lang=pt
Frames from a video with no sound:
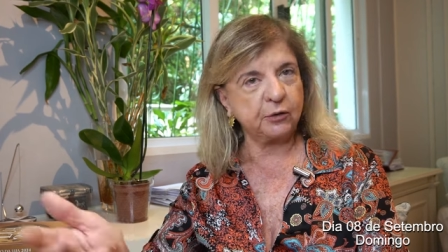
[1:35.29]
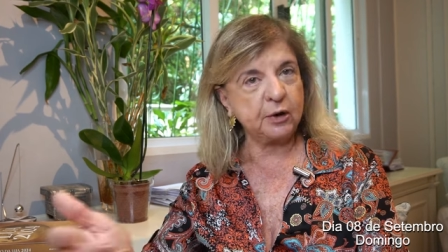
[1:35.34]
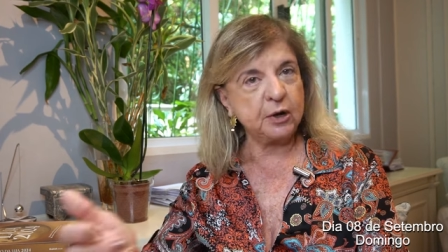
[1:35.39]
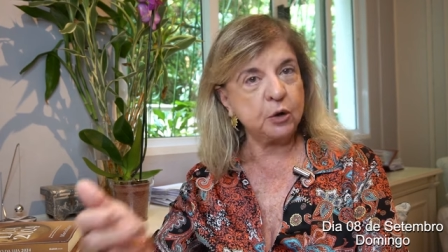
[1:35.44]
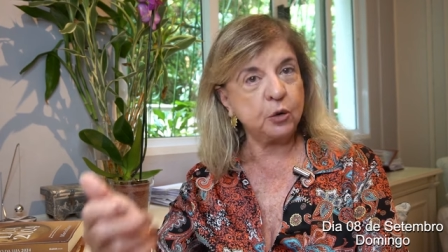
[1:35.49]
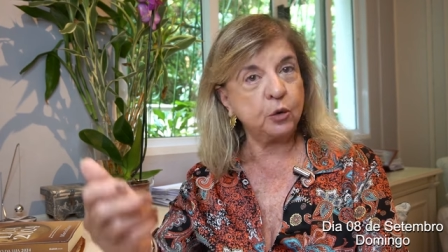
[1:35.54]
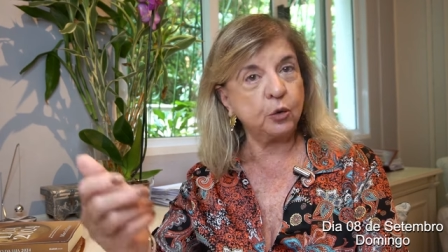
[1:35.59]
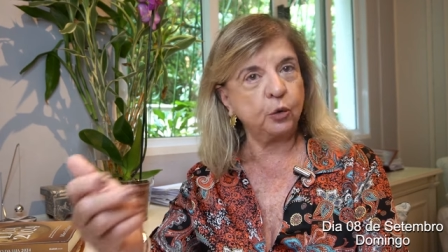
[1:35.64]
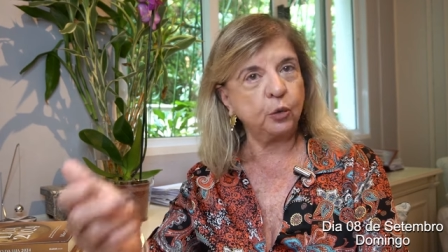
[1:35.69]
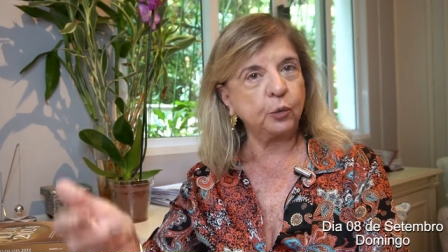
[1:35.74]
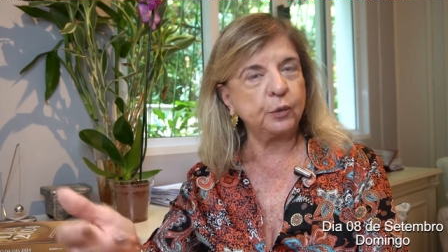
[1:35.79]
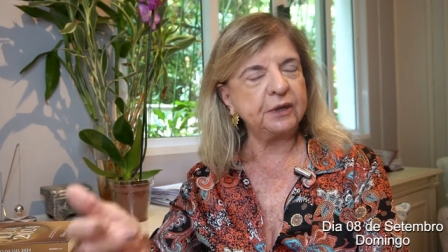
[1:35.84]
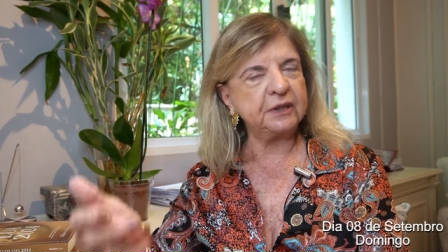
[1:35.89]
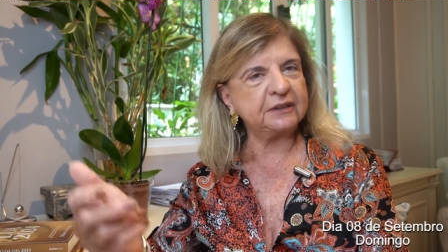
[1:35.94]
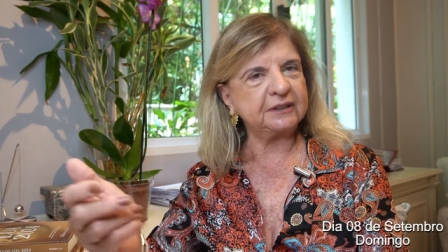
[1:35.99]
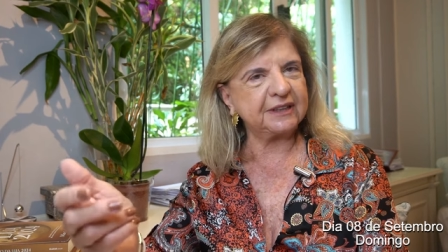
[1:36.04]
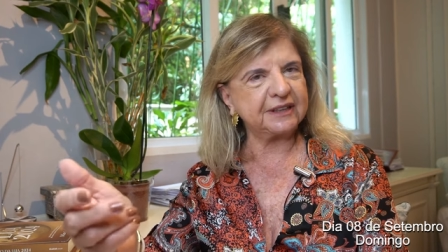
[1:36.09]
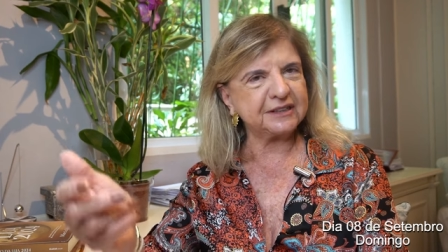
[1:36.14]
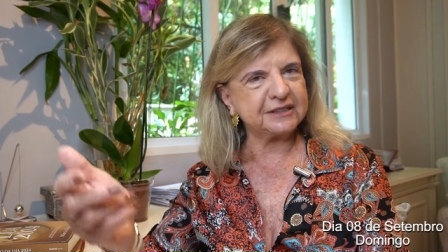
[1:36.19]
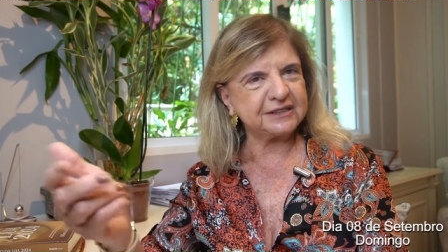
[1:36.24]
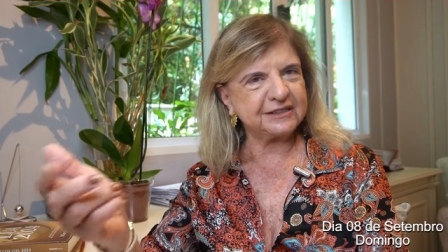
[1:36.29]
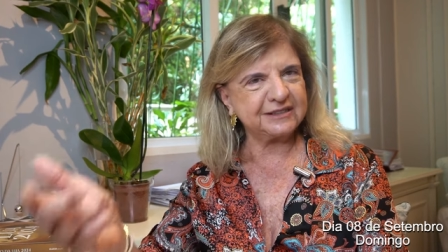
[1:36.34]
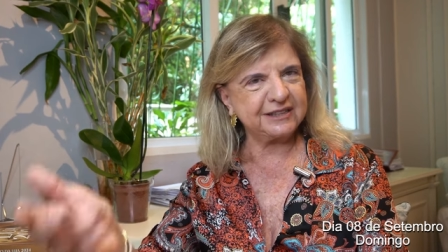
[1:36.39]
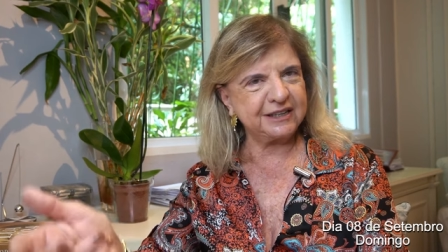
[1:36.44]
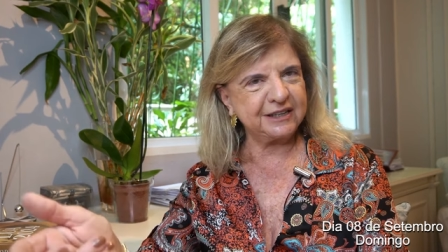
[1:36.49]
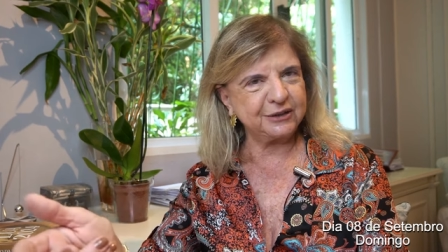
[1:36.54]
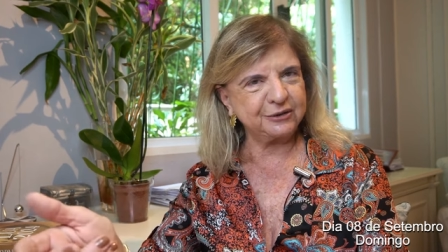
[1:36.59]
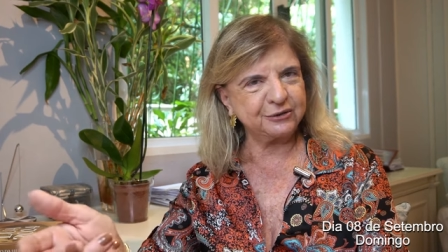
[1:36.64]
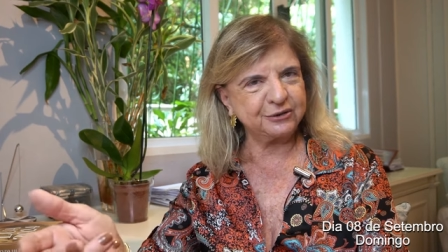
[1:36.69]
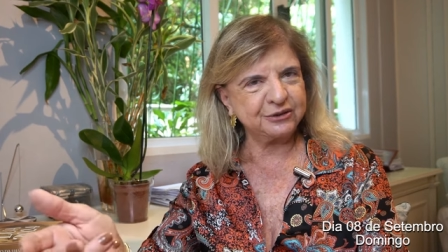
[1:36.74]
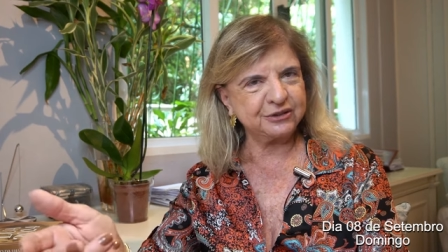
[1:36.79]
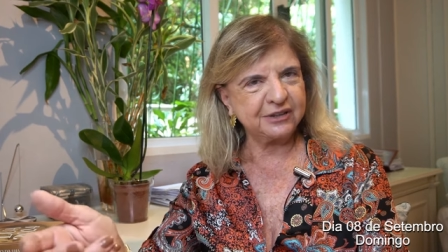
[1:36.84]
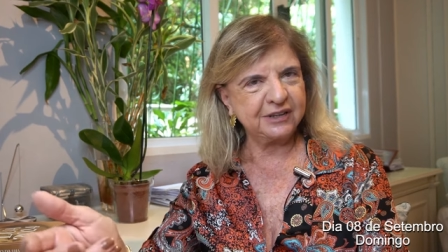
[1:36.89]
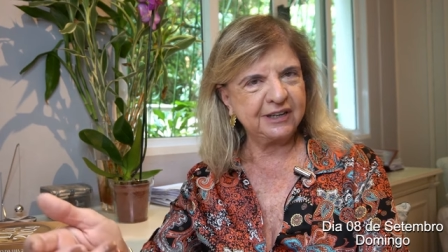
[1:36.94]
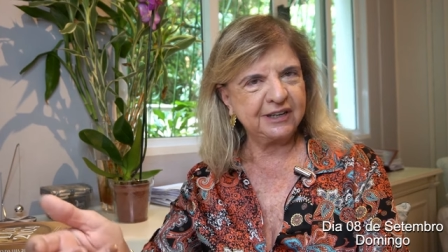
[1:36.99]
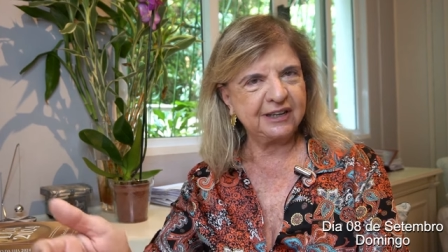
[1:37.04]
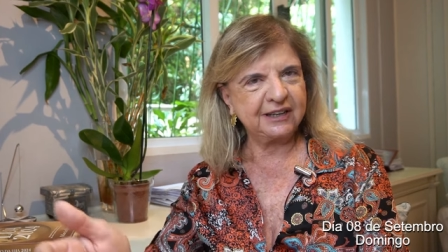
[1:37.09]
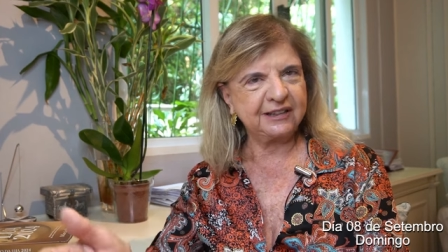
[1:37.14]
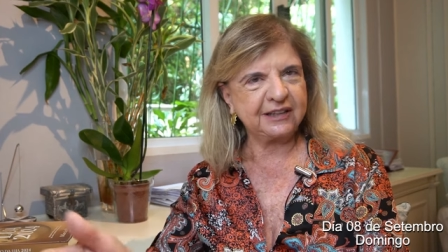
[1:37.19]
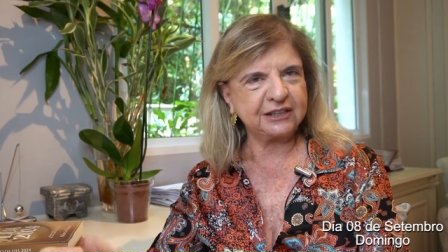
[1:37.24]
incluir terceiros
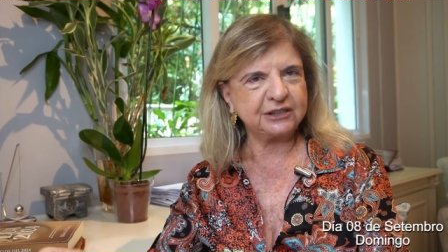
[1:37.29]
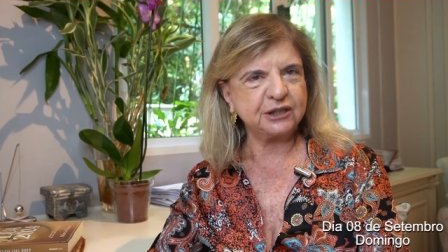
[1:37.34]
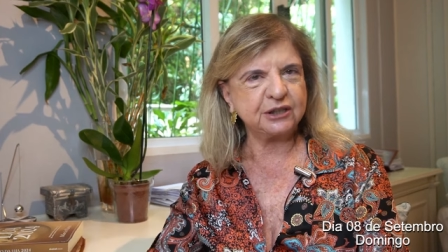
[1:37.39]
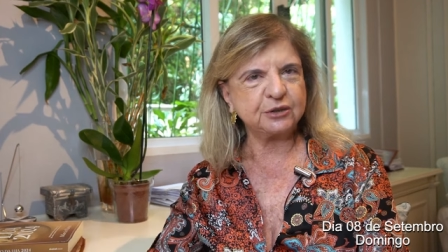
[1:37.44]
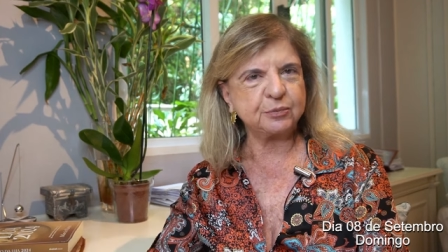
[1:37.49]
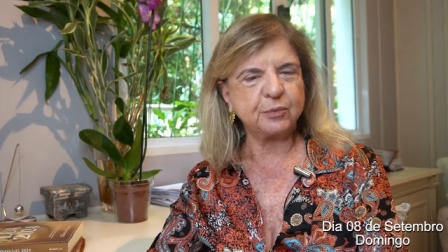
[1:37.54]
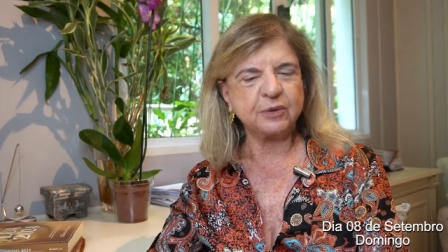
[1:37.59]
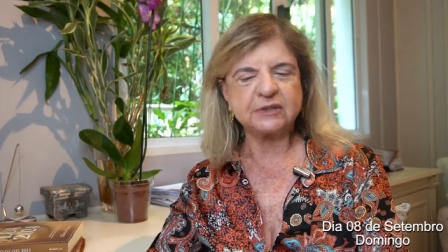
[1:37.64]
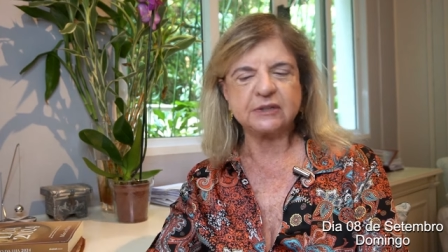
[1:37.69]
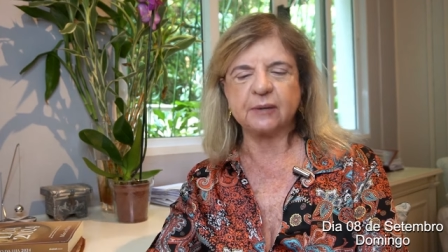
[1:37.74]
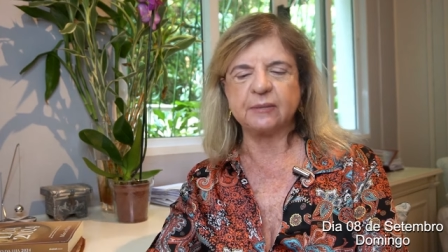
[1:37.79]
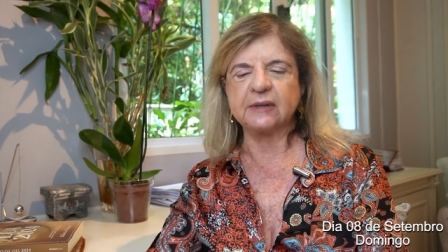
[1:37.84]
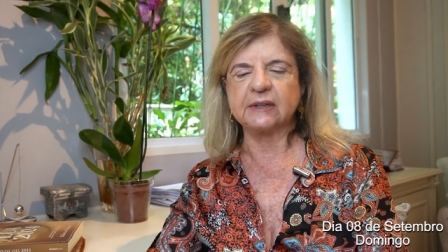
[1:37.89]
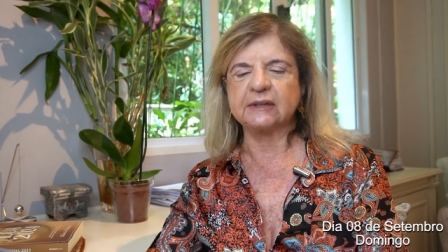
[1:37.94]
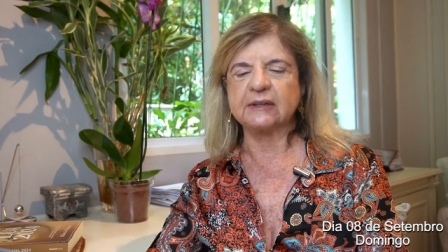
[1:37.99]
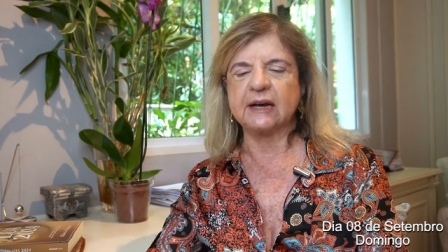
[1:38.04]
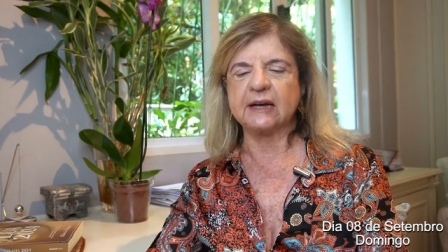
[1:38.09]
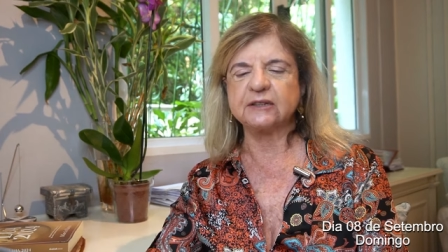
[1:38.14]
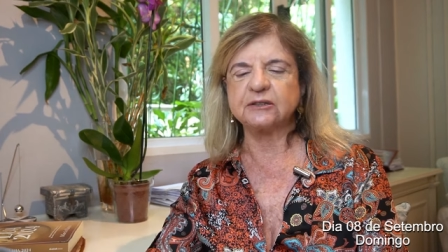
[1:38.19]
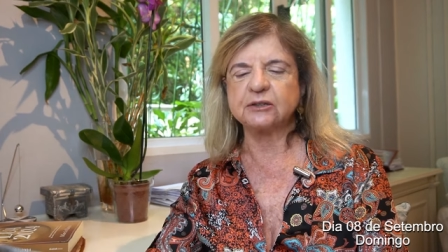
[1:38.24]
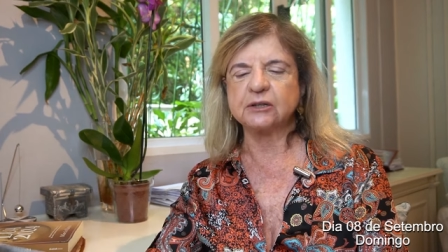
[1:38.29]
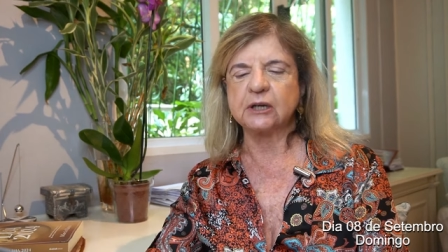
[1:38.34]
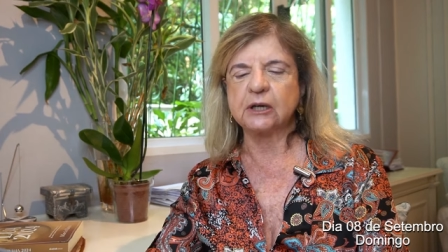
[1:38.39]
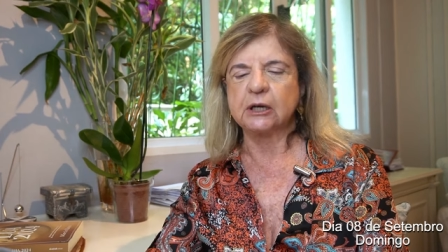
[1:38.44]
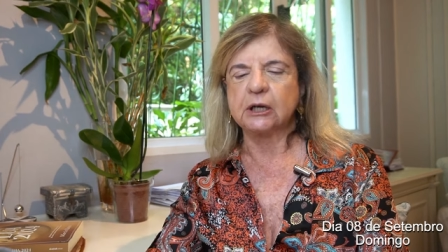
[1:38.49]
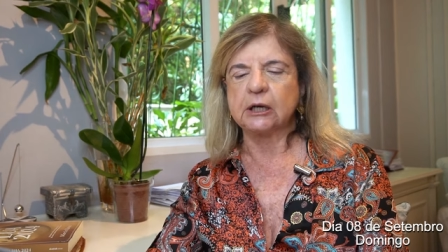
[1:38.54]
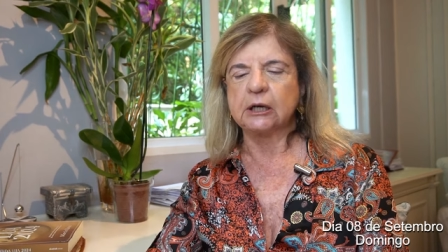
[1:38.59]
nas responsabilidades.